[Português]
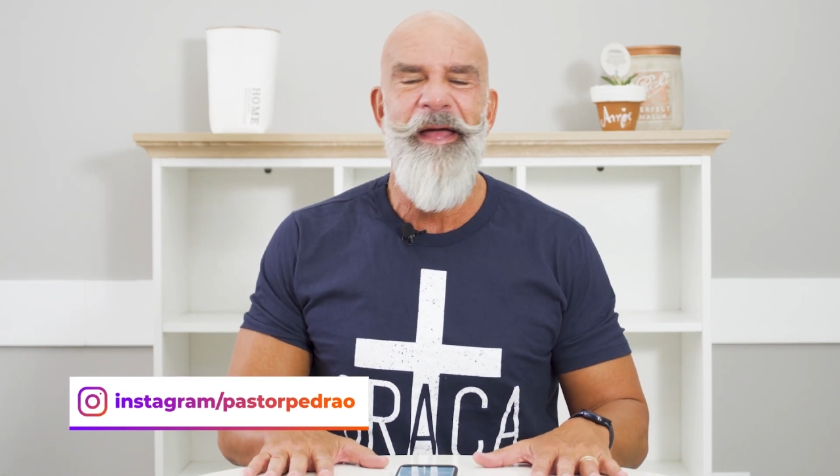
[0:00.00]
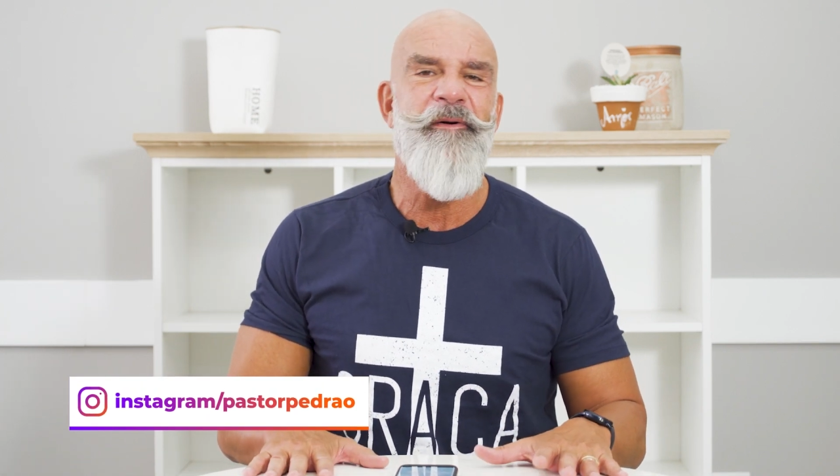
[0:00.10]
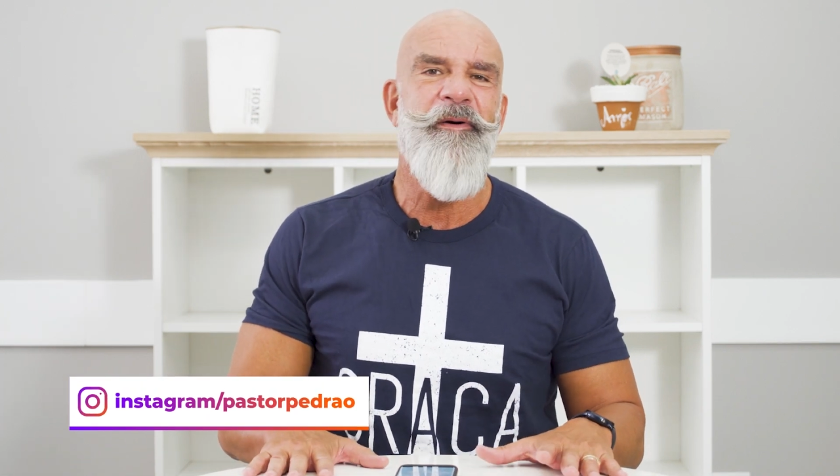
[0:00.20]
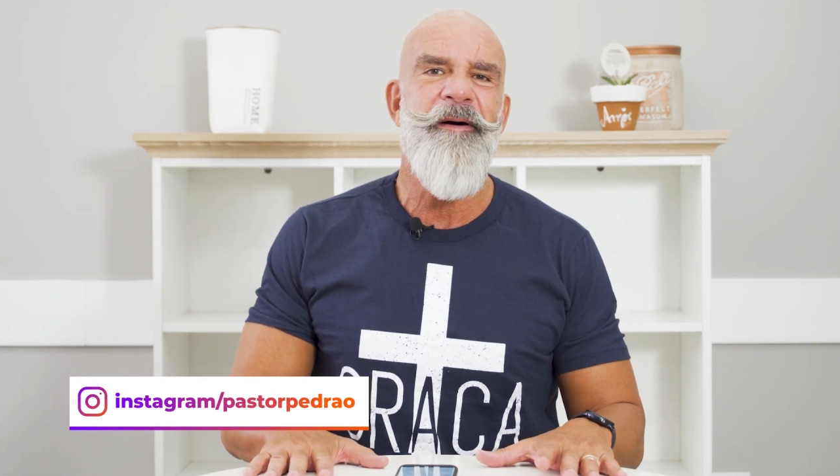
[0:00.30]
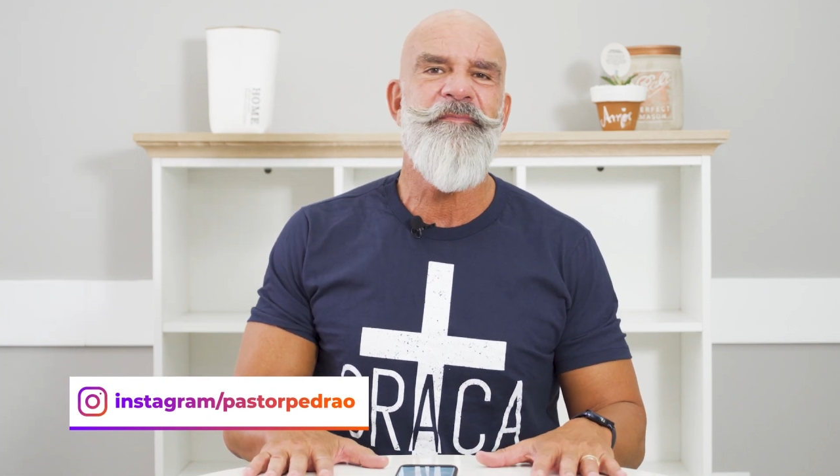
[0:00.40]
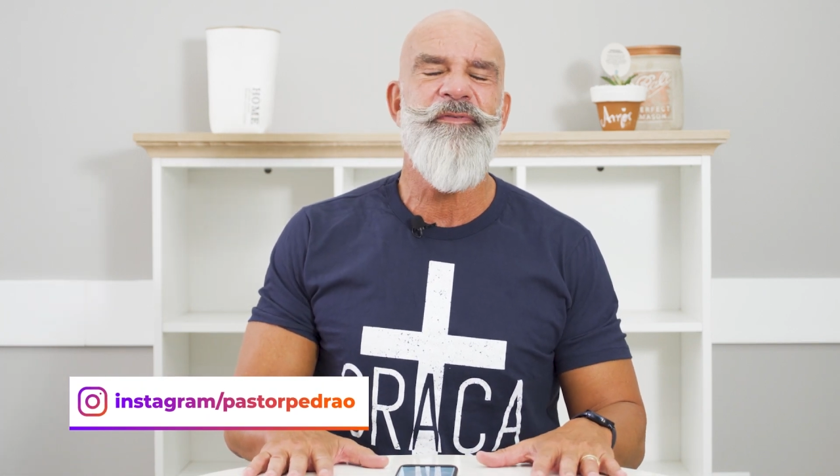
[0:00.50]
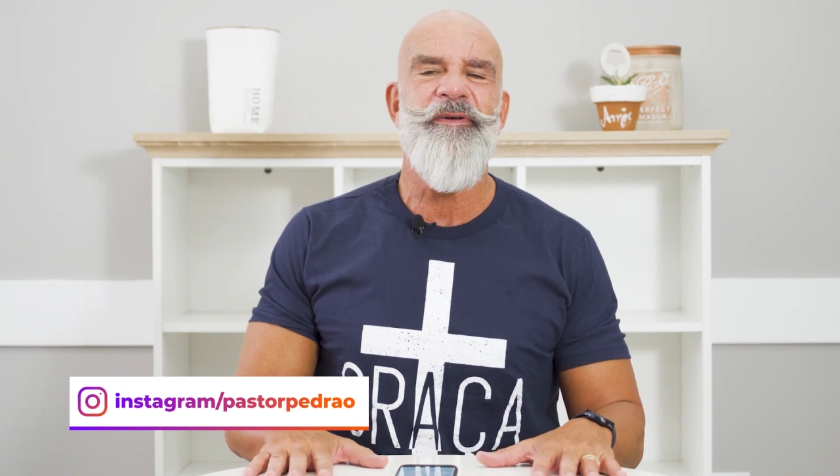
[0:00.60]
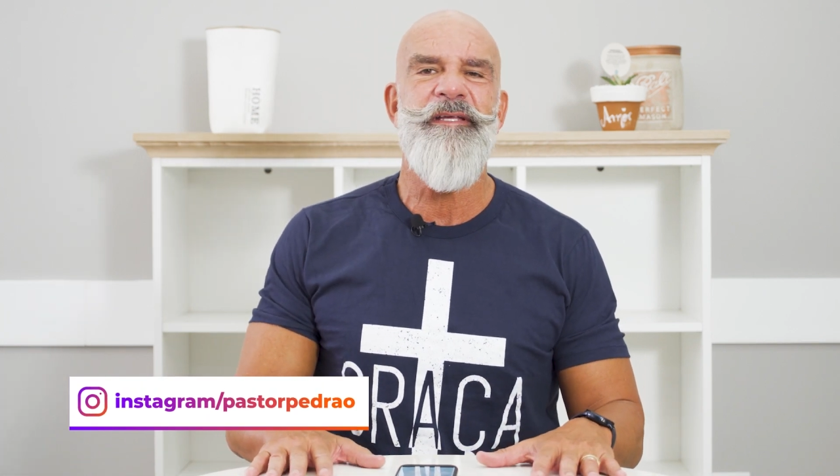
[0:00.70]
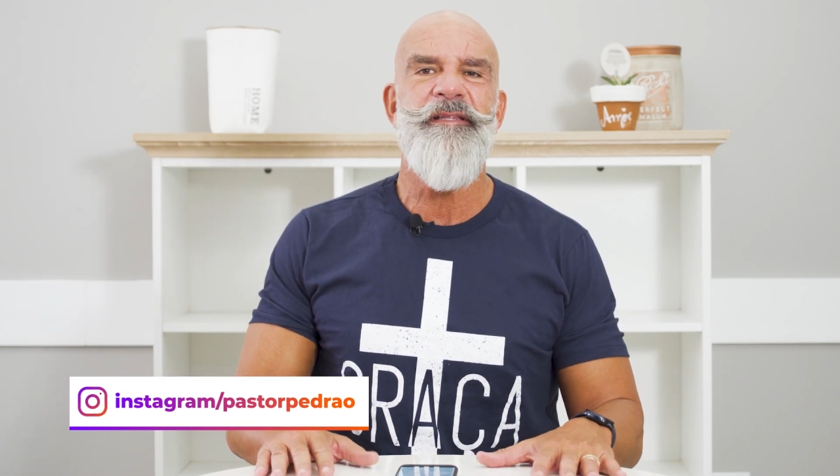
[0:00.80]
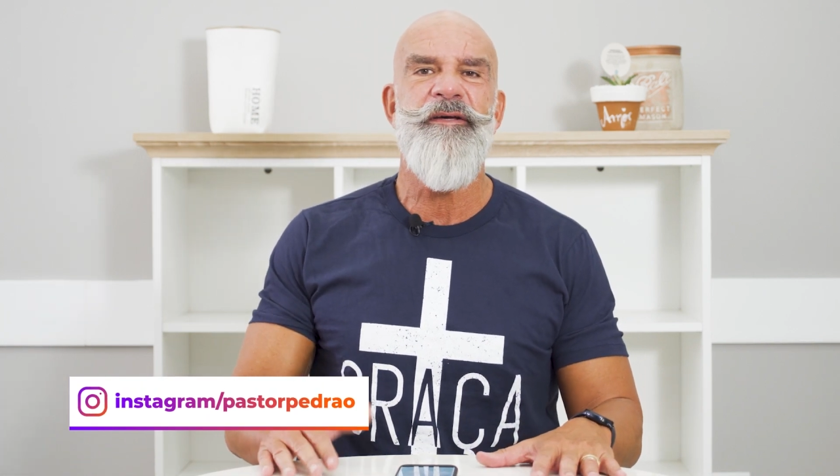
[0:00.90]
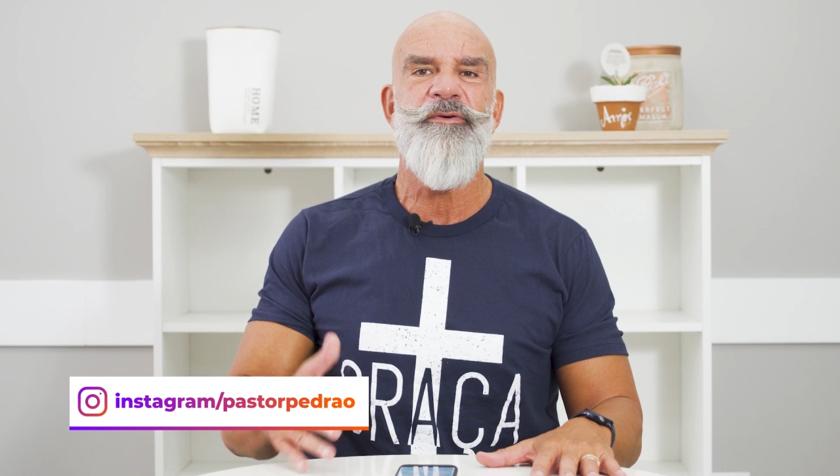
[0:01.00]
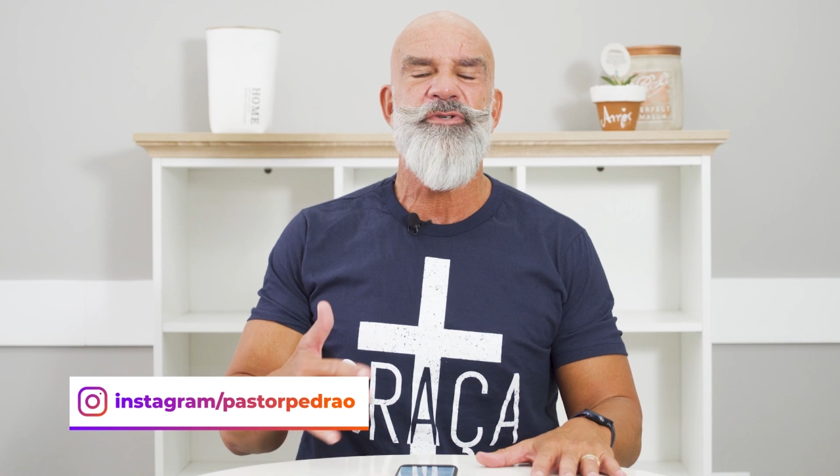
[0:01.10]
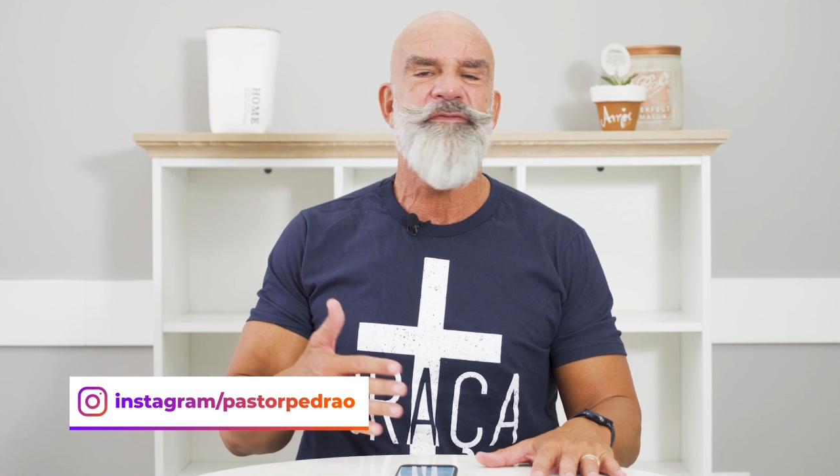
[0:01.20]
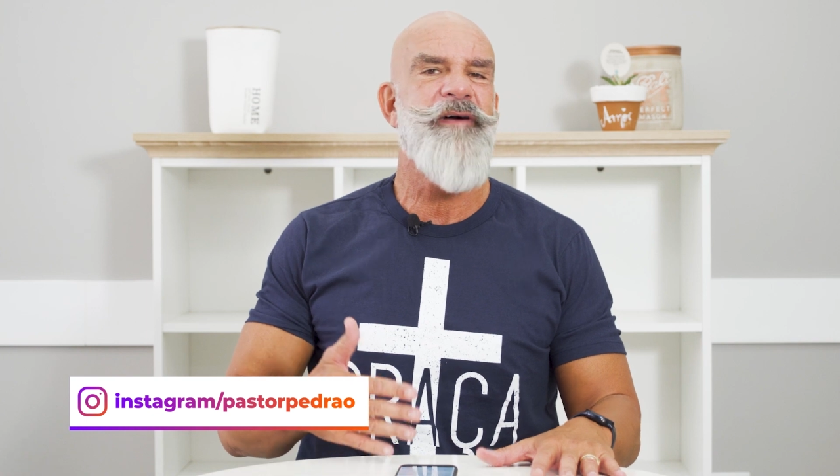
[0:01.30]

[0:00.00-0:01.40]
É óbvio que Deus